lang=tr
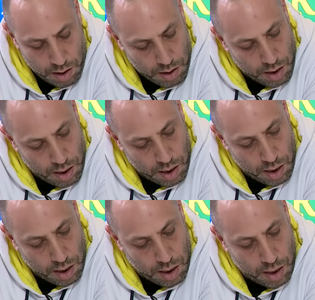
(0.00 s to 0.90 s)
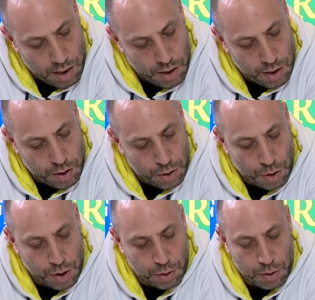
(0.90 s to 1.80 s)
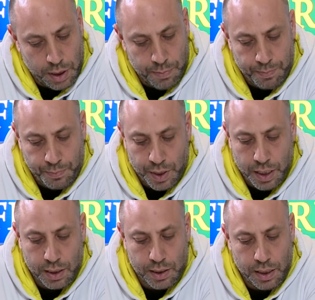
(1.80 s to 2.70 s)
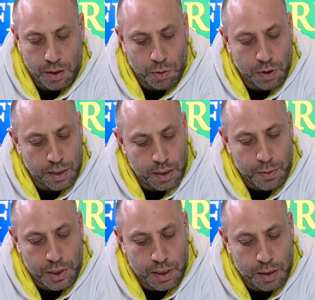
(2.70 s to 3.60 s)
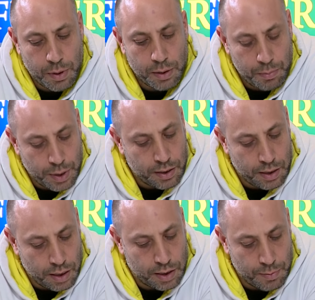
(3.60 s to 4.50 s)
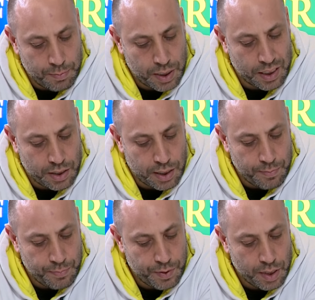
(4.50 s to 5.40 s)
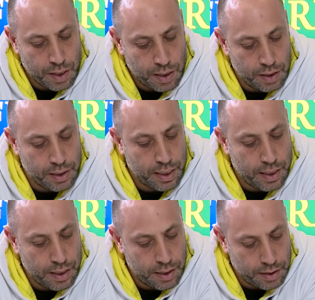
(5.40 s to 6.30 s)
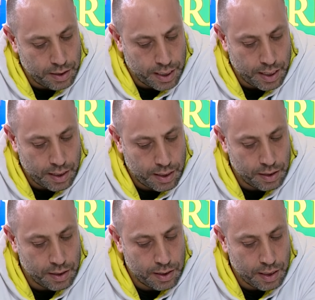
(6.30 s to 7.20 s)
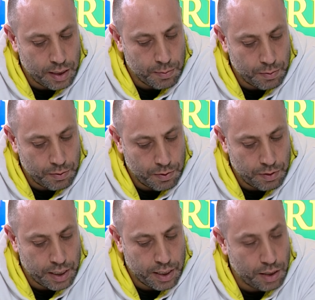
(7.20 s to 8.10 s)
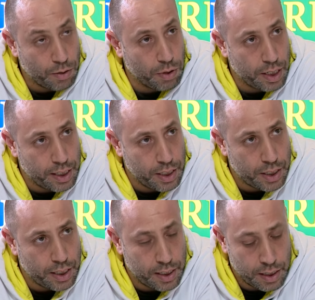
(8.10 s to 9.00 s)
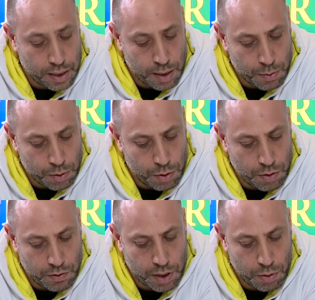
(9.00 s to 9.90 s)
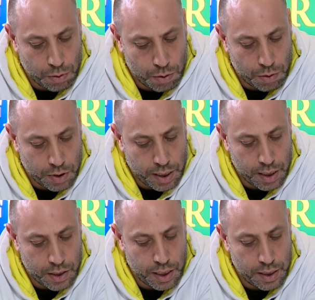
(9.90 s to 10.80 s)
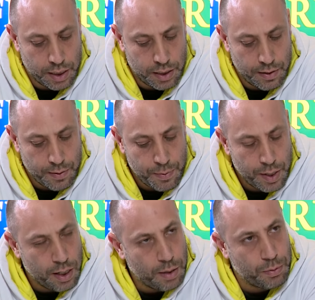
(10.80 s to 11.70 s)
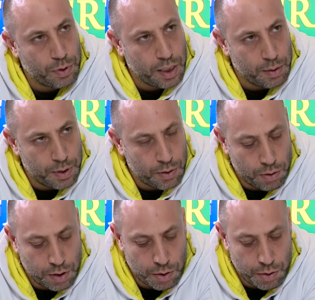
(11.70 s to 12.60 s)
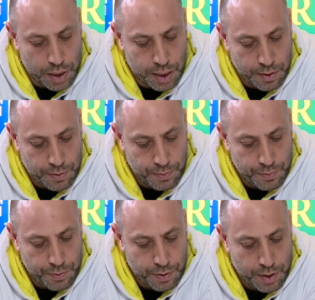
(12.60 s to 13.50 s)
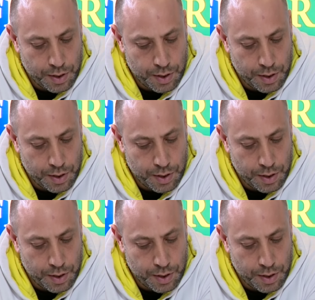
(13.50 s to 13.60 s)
ee, şöyle söyleyeyim. Galatasaray'ın kullandığı maçları ben bir hatırlatayım kısaca. Rize'de Kadir Sağlam ve Koray Gencerler'in hakem olduğu, var olduğu Koray evet. Gencerler'in. Abdülkerim'in golden önce Olavo